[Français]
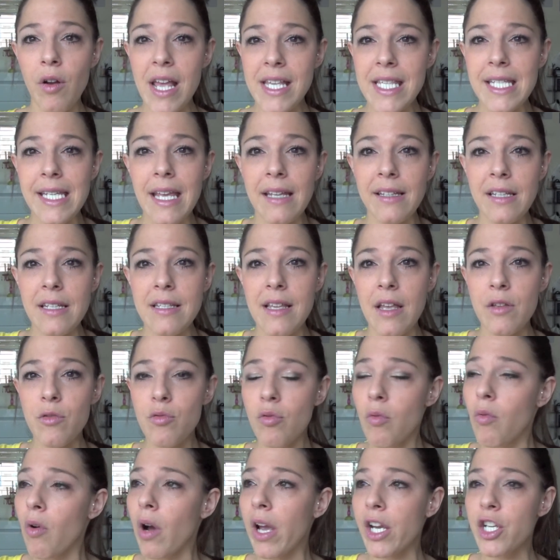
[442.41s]
la
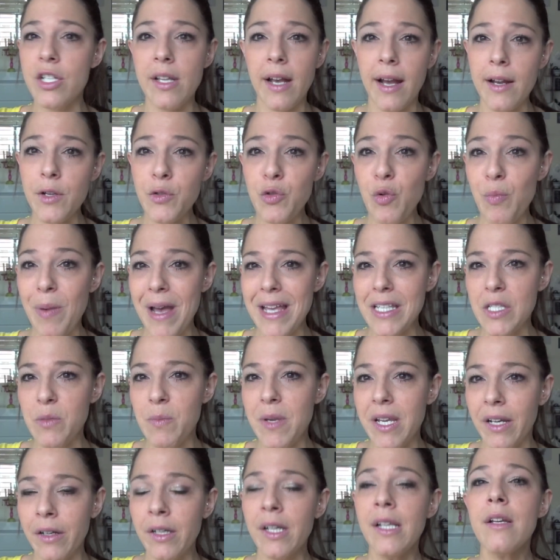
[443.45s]
cicatrisation en règle générale se passe
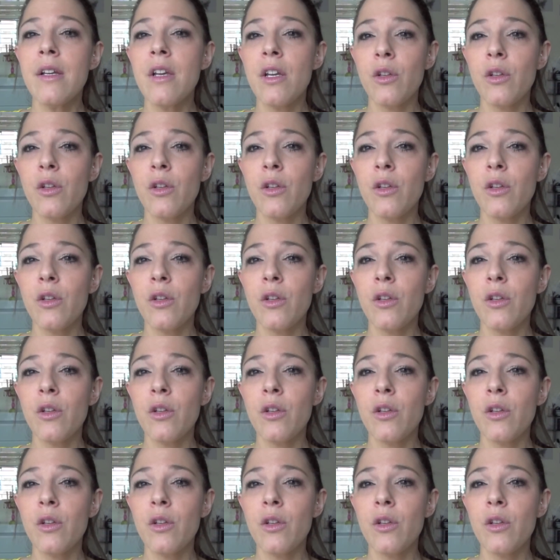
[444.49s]
bien.